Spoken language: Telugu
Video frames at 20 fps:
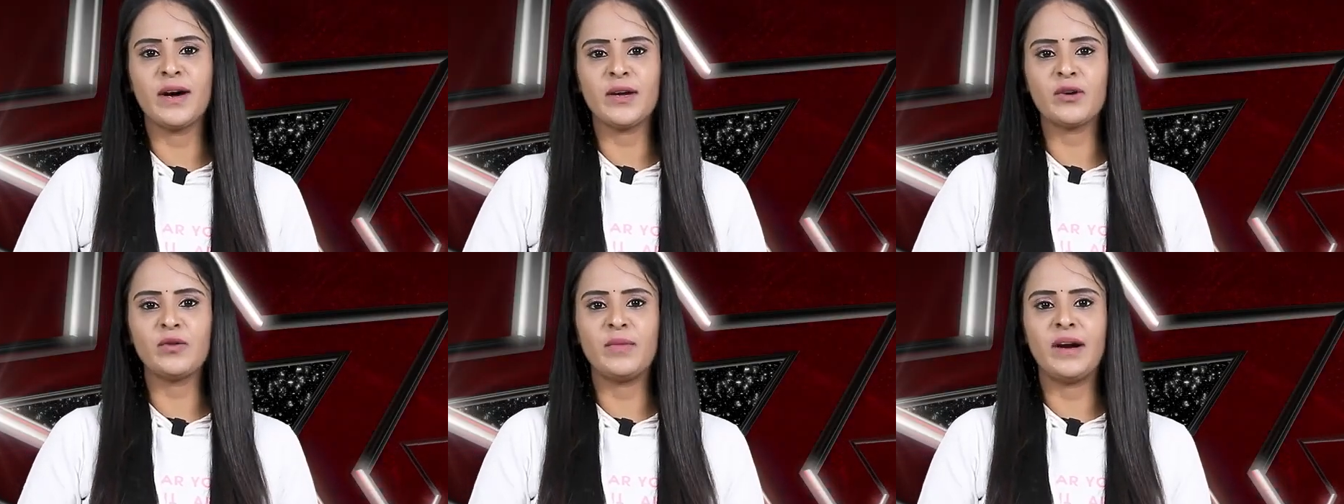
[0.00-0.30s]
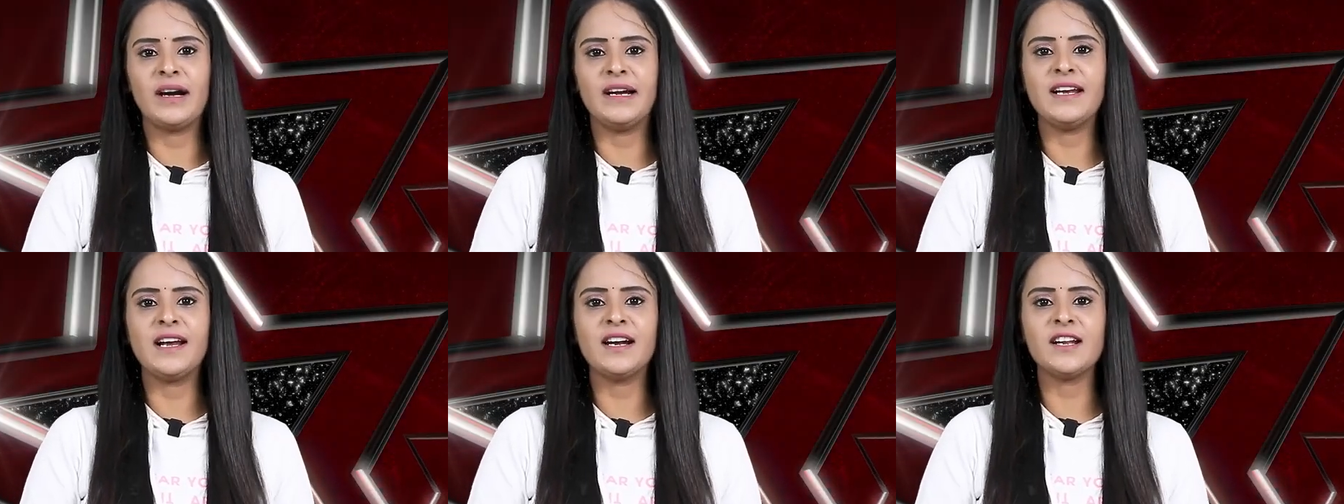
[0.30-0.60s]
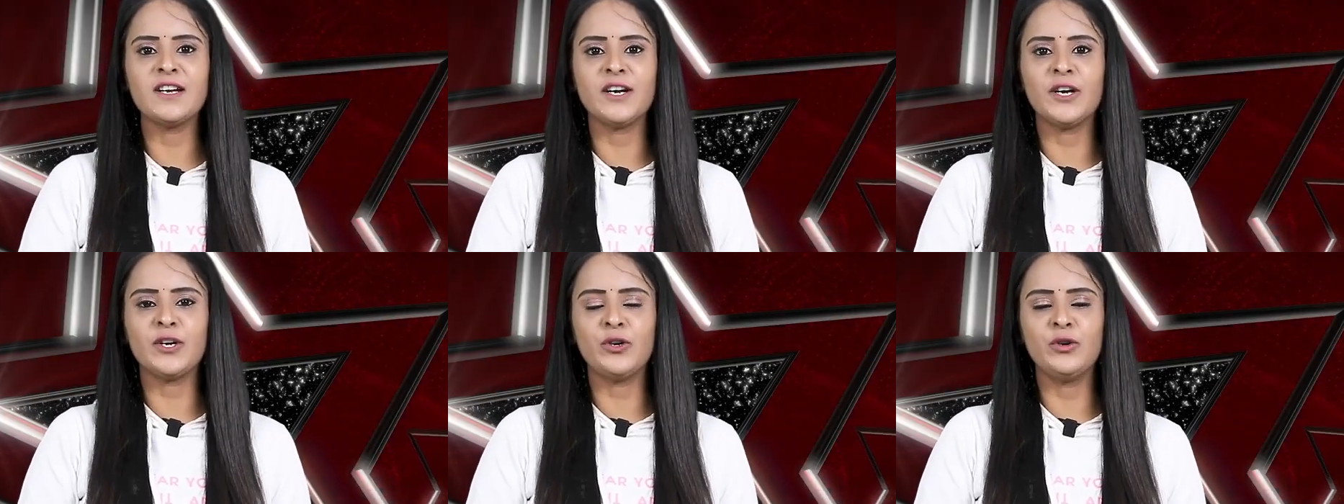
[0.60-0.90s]
మరో
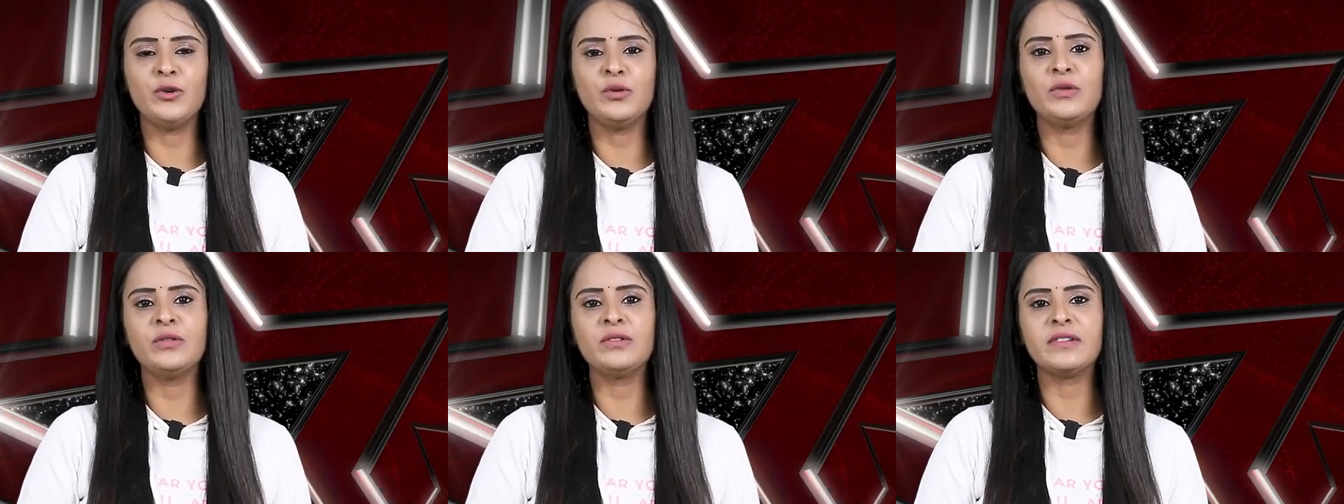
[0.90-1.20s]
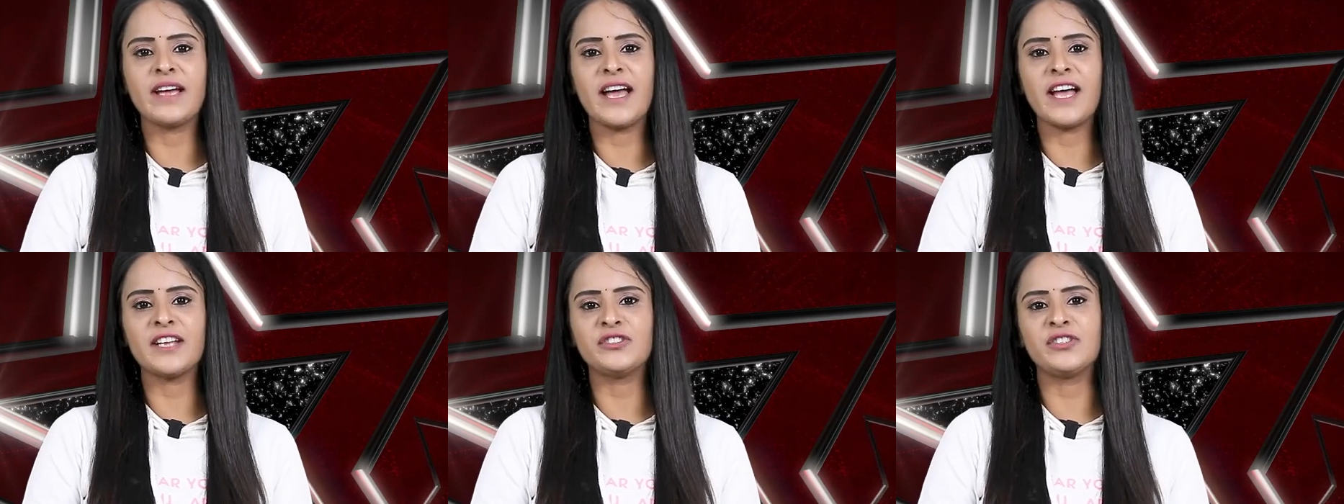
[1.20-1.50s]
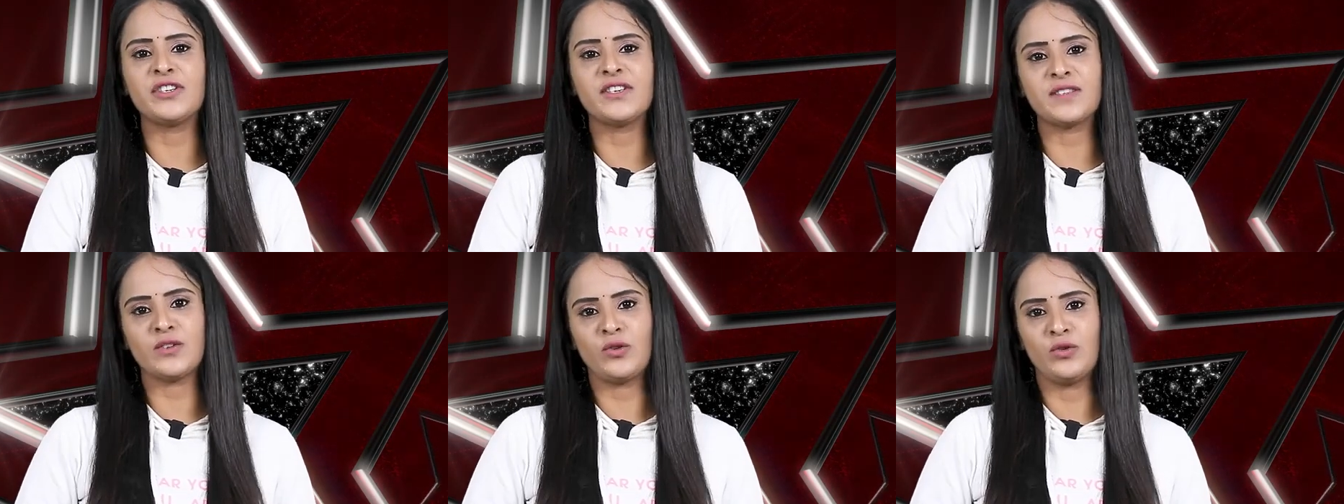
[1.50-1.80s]
మలయాళ నటుడు
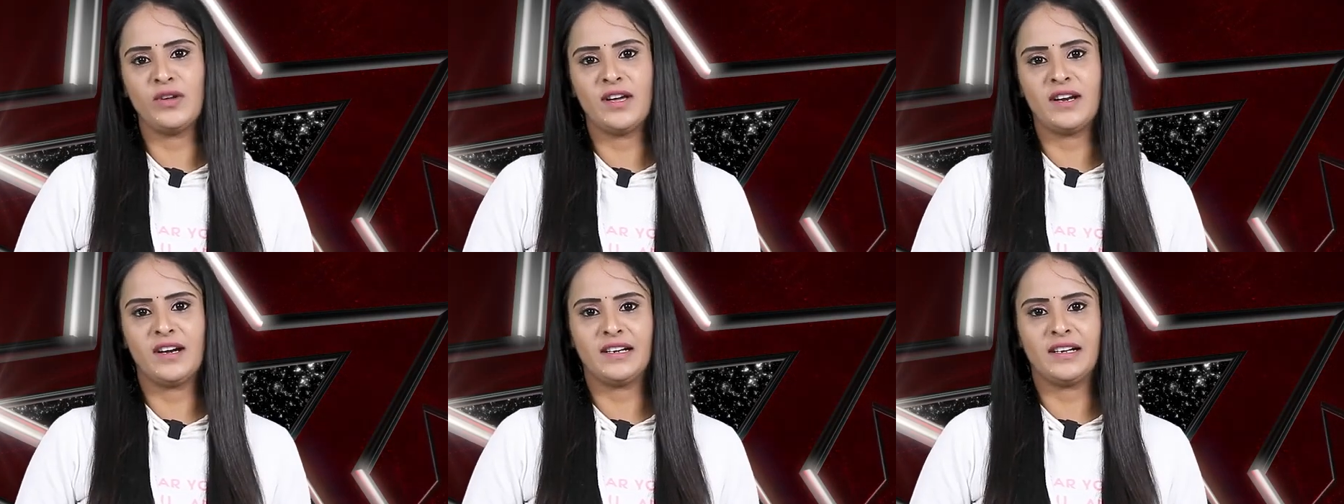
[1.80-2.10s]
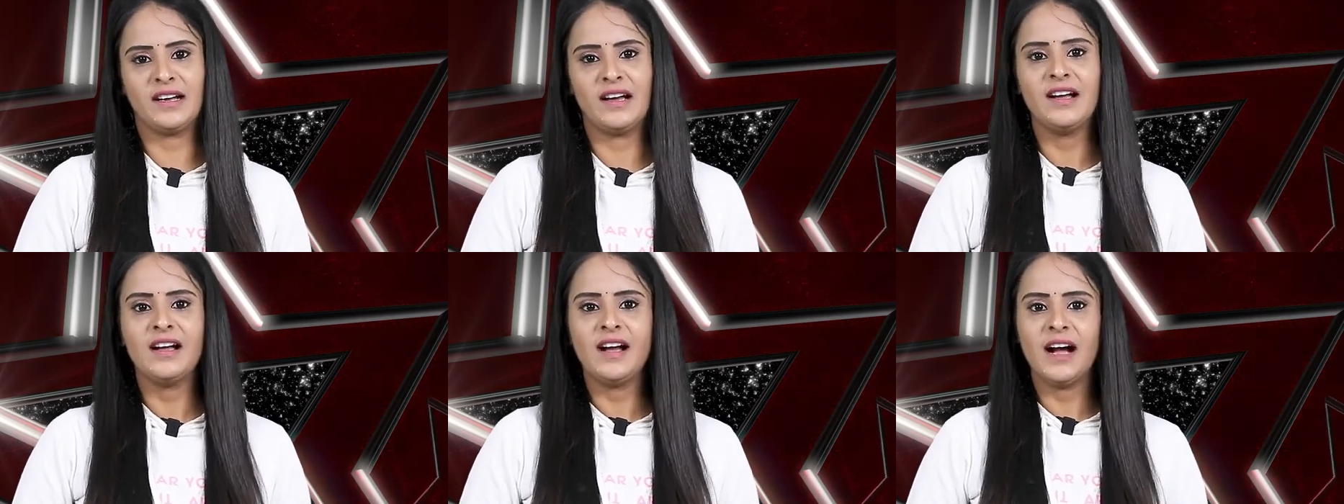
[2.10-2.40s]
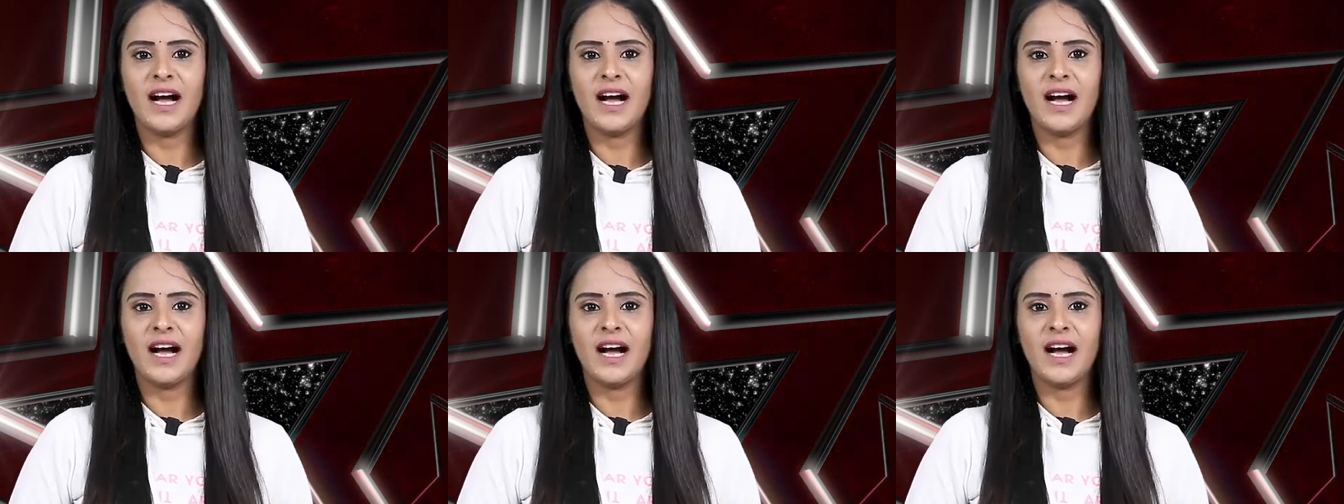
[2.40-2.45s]
క్యాచ్ చేసుకున్నారట